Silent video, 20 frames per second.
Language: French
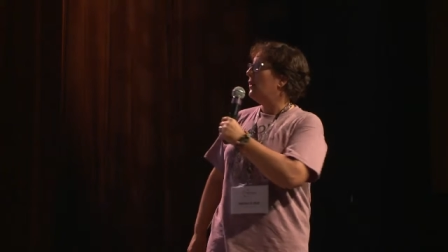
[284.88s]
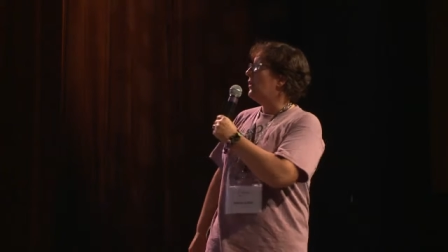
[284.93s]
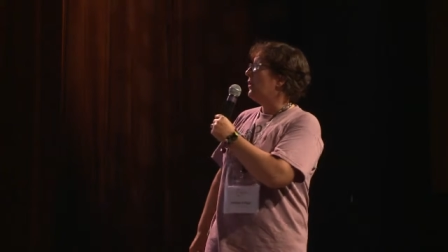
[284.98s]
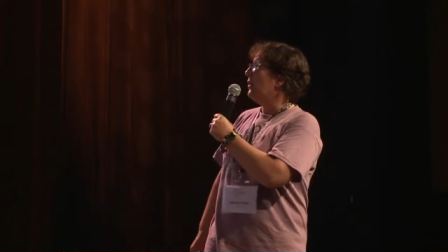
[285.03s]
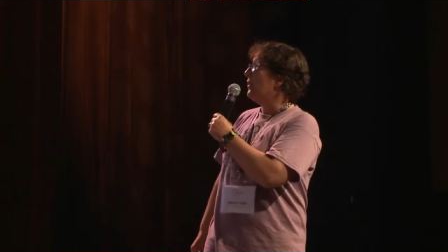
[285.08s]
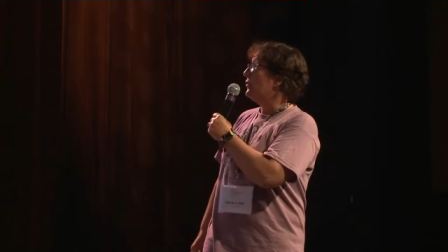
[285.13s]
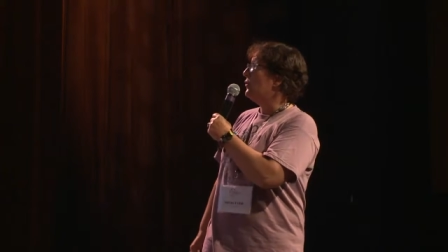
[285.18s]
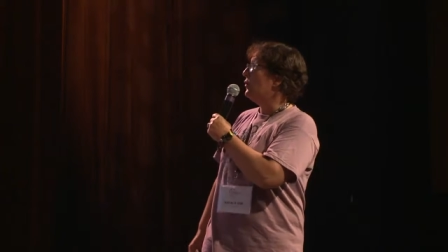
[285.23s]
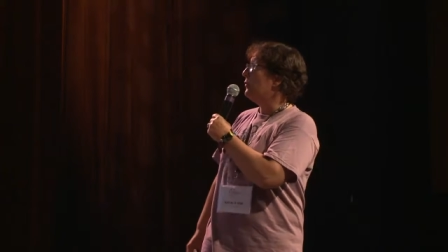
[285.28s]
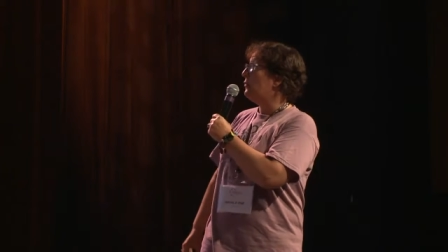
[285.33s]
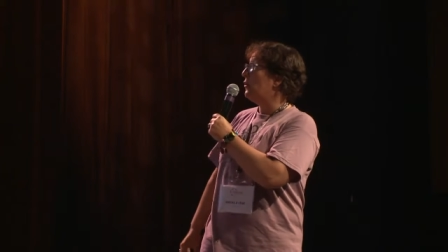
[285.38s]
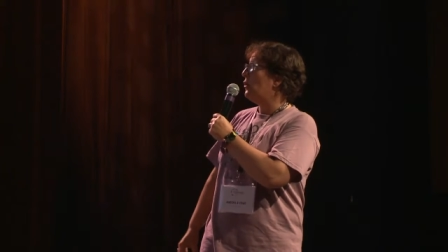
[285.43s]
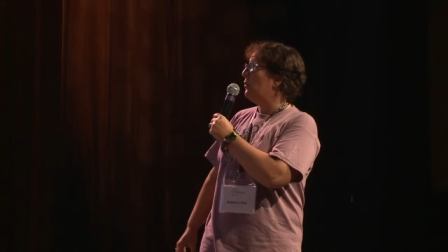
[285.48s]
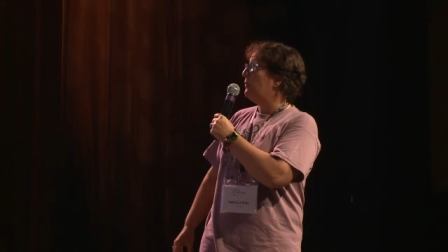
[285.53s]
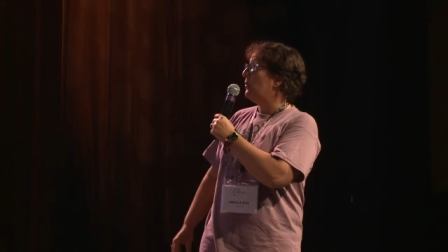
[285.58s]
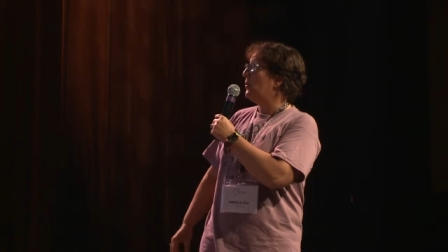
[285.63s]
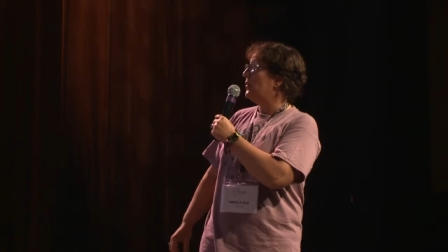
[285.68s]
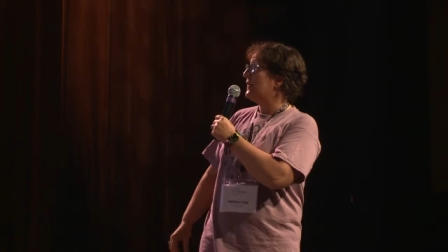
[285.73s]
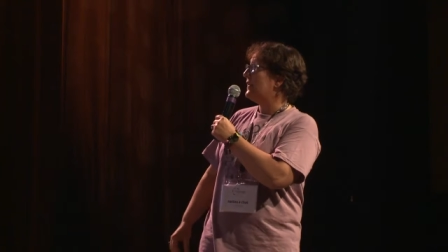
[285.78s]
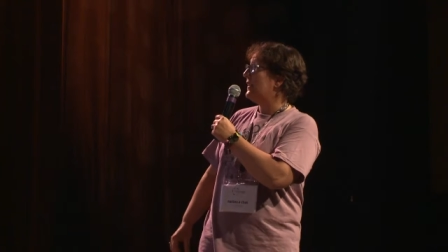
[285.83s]
de
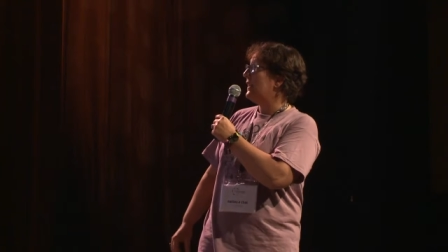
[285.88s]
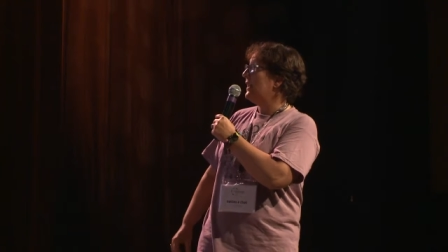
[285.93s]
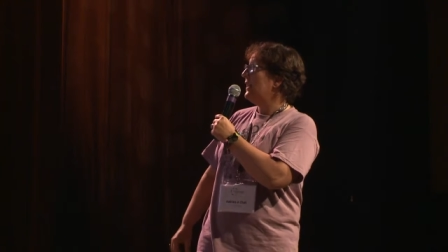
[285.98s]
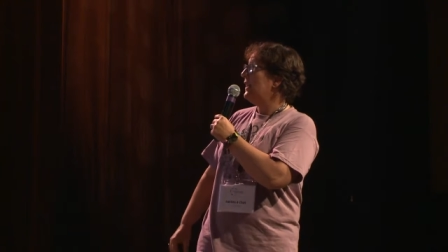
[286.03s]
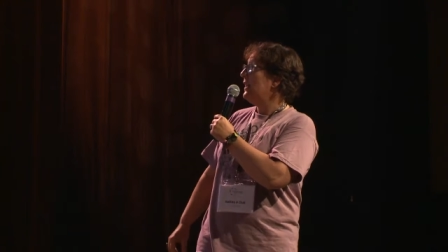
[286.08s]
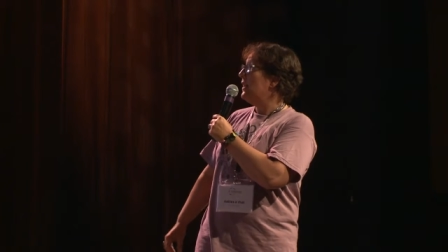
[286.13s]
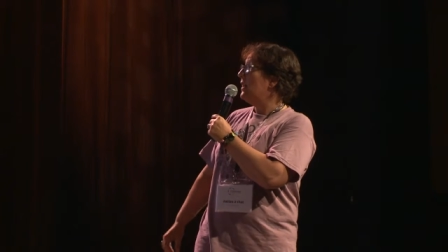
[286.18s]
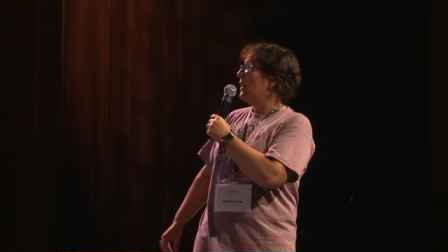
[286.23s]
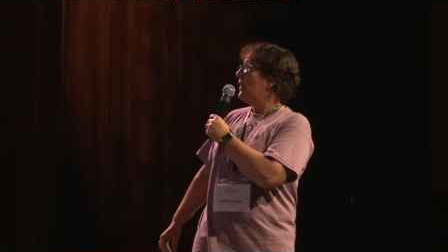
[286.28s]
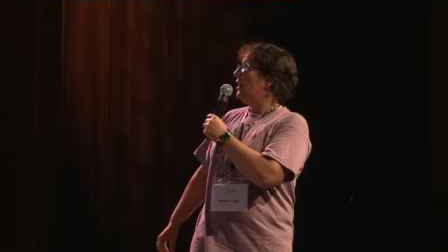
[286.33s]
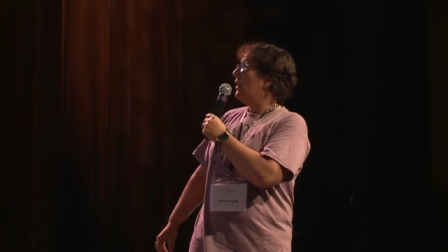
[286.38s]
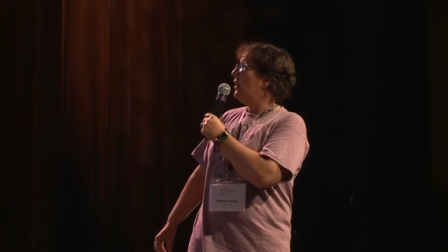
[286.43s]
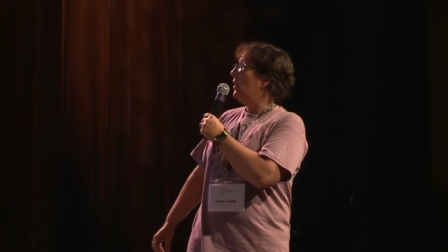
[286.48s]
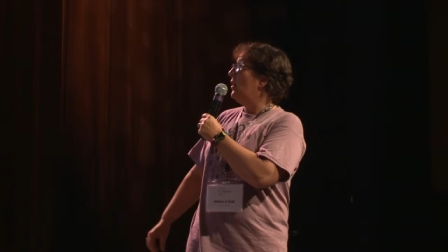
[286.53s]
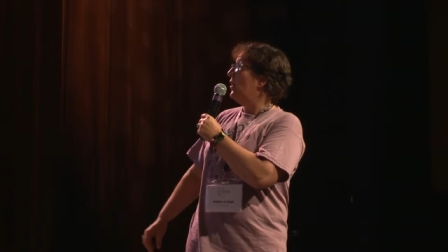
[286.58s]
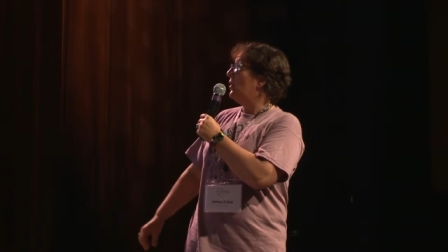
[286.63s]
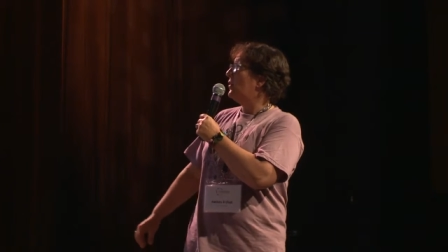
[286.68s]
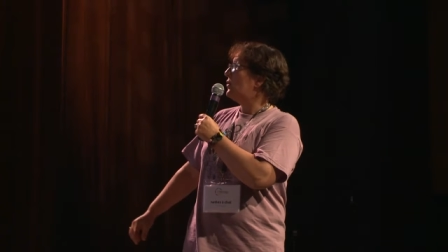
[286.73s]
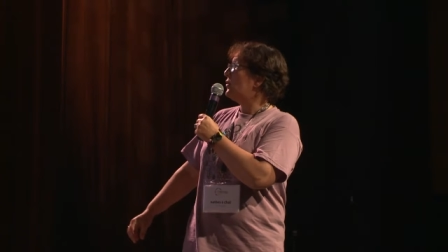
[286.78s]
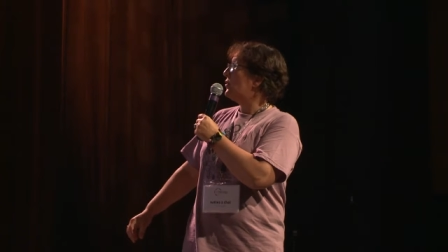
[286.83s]
proposer
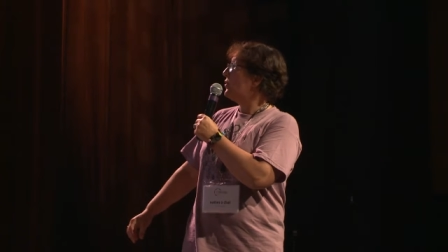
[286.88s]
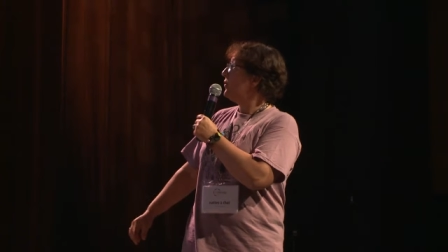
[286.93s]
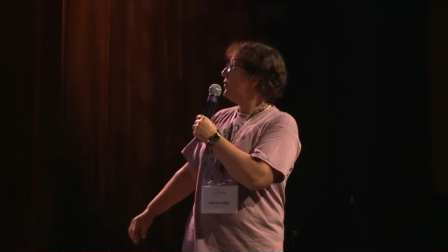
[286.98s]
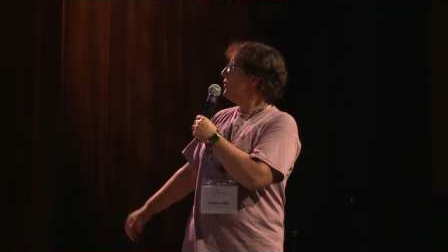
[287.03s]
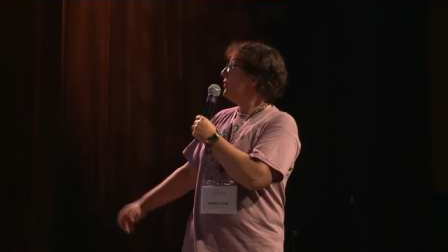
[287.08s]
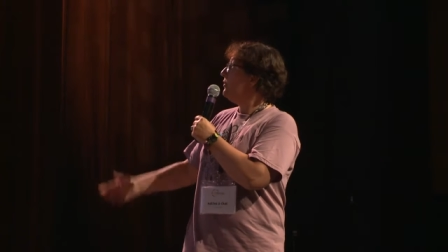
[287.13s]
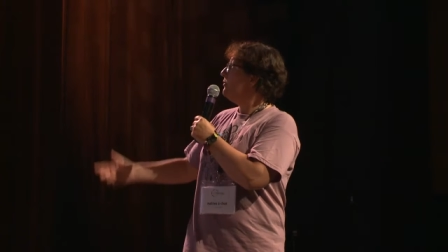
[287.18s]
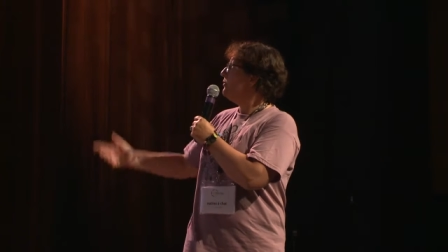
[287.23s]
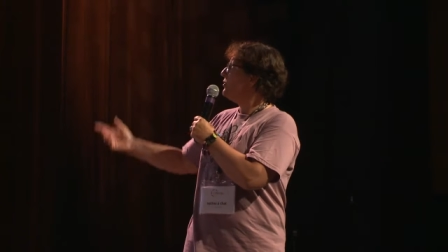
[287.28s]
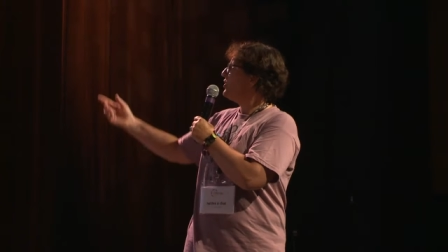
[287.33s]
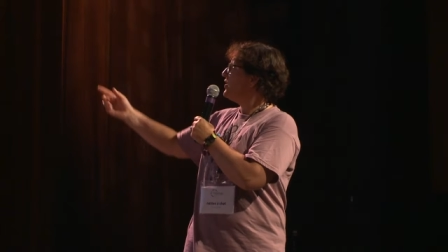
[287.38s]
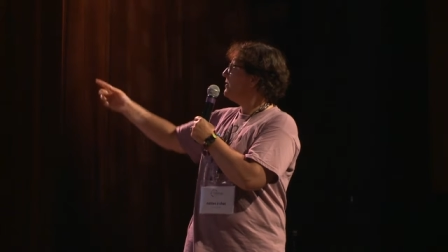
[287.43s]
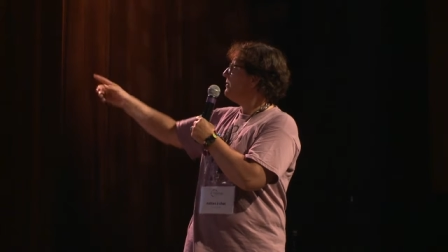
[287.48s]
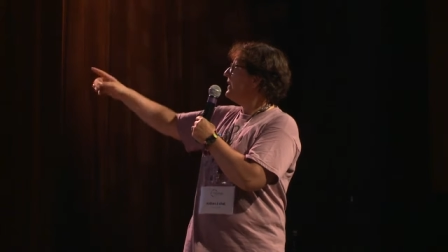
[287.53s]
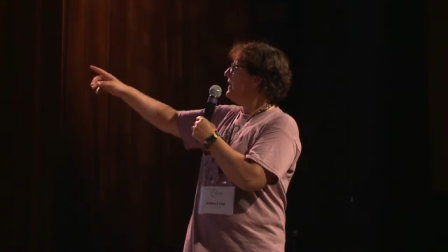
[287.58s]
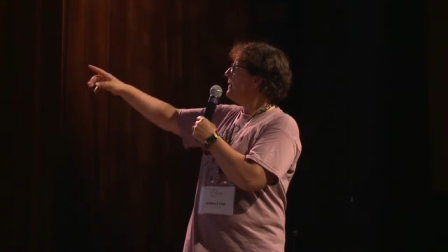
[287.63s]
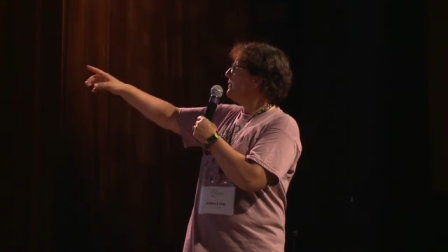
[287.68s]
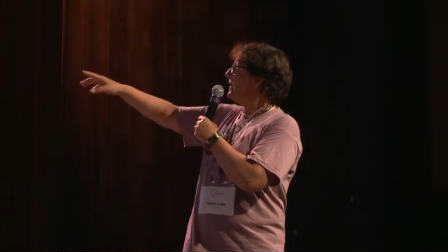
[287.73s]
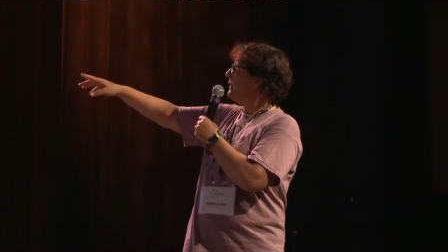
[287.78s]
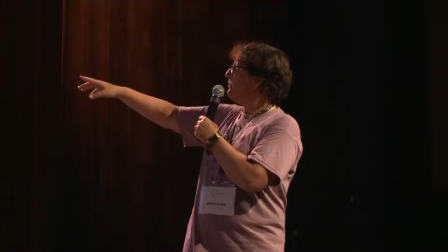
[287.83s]
euh, que, bon, je sais
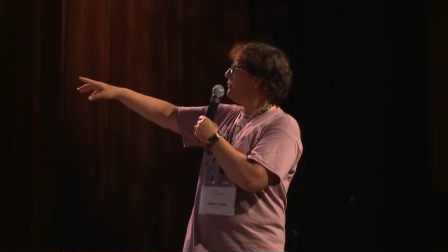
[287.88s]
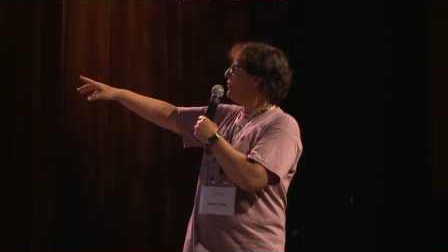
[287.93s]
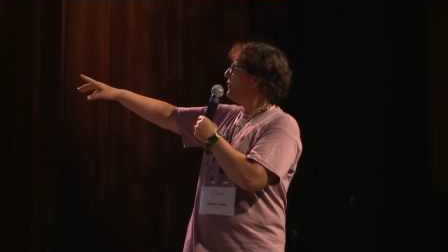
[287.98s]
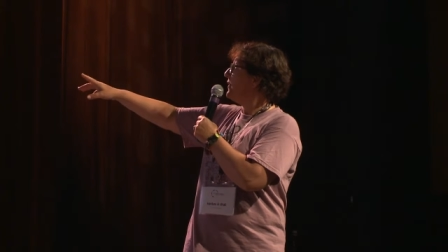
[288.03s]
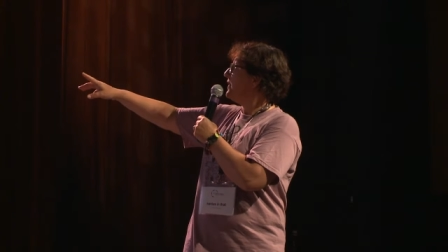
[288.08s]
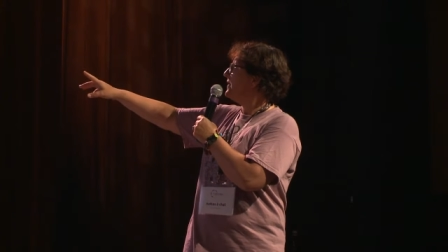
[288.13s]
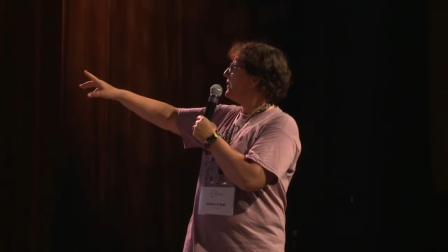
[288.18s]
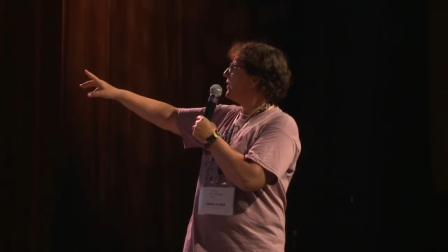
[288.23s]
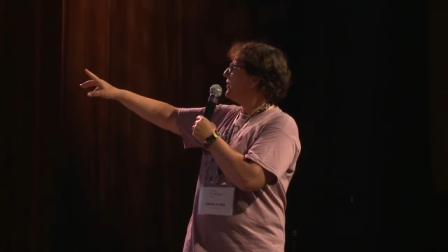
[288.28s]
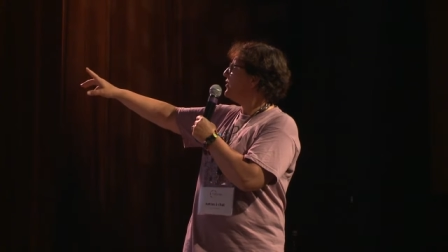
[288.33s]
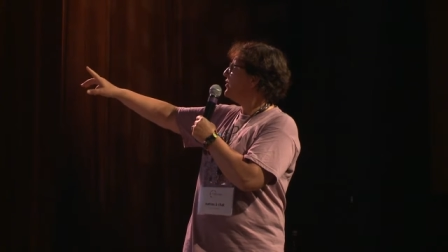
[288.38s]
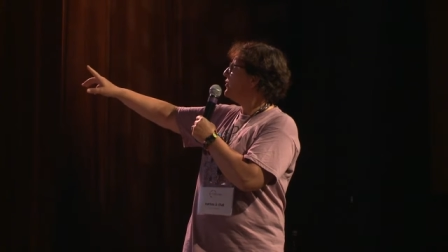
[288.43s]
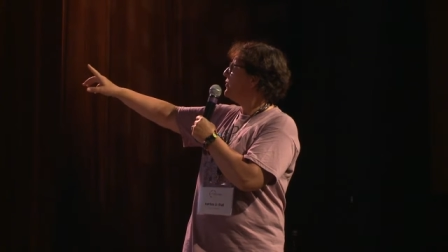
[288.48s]
pas, il y a peut-être professeur